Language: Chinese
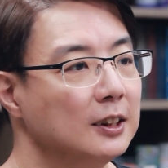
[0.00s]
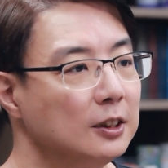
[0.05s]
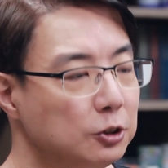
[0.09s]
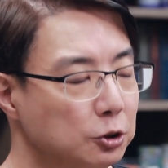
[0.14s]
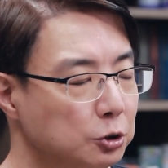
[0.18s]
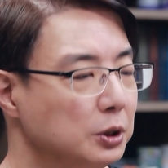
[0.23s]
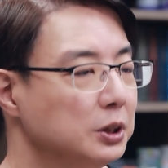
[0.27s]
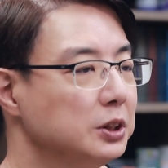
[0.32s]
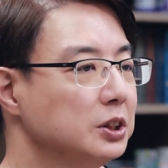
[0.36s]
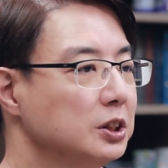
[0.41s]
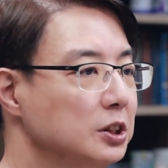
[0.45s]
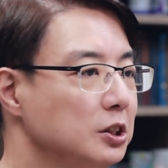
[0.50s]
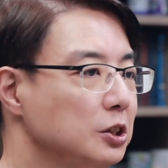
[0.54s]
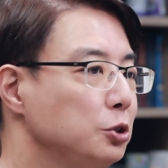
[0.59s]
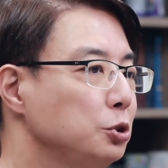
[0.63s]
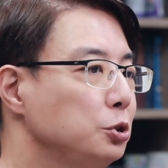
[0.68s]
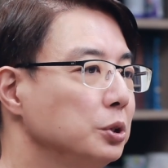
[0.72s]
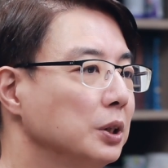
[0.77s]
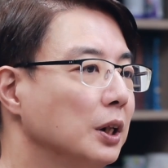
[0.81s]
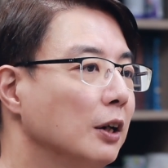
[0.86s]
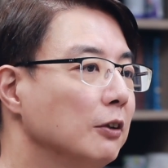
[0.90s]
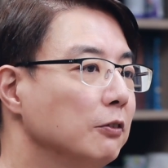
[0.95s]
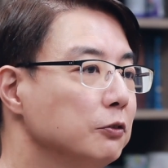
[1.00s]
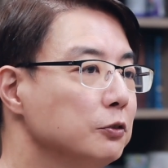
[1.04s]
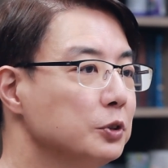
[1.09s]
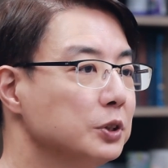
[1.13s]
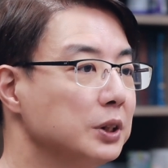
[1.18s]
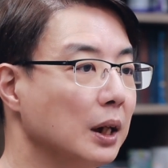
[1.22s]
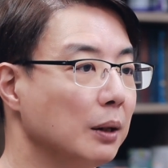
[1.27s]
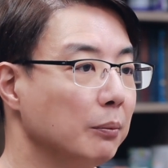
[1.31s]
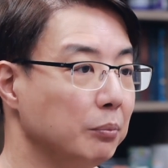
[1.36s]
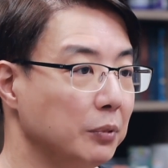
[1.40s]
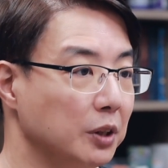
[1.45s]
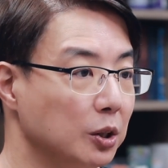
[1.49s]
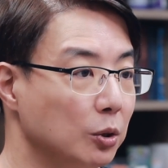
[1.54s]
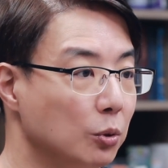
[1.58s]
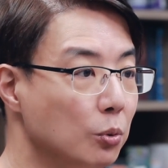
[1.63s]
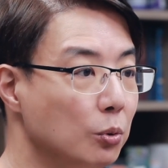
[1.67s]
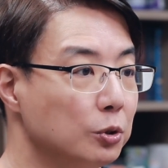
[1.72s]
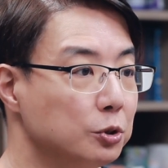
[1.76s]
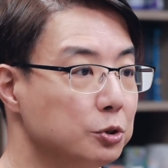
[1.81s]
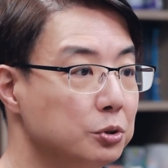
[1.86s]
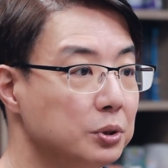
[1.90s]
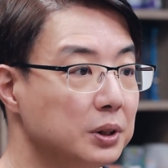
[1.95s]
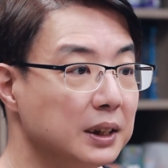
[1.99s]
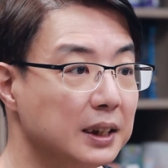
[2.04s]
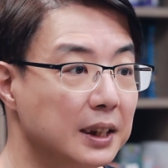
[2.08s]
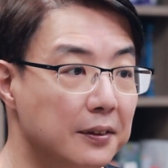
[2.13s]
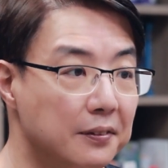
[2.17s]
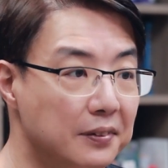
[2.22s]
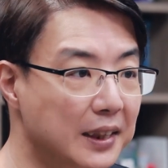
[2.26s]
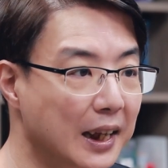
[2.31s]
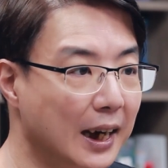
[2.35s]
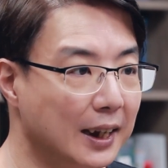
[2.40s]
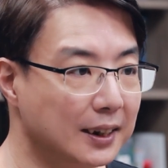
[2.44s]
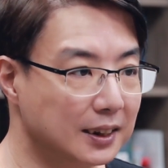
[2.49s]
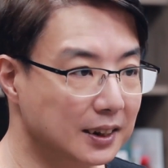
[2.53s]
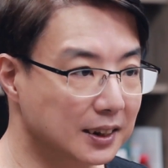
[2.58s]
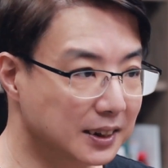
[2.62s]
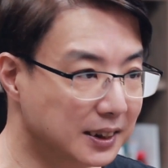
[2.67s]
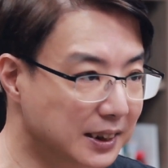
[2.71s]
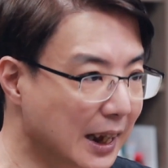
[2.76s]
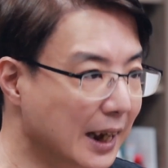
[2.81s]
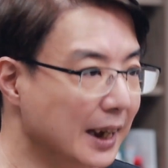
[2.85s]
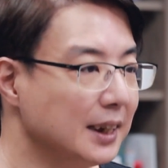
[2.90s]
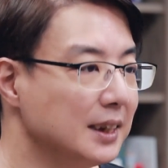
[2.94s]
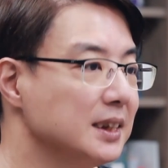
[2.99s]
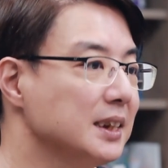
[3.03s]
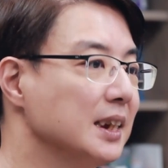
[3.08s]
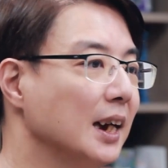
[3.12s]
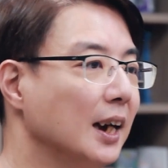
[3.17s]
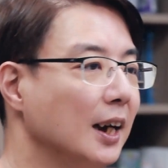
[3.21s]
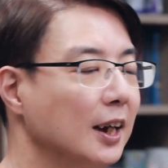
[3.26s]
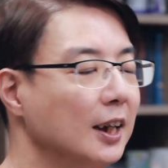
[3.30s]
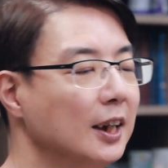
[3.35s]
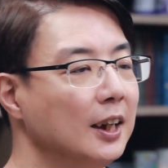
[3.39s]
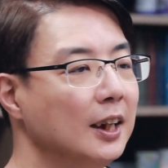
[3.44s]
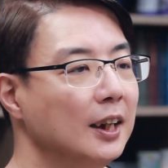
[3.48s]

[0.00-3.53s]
确实是需要付上比过去更大的代价。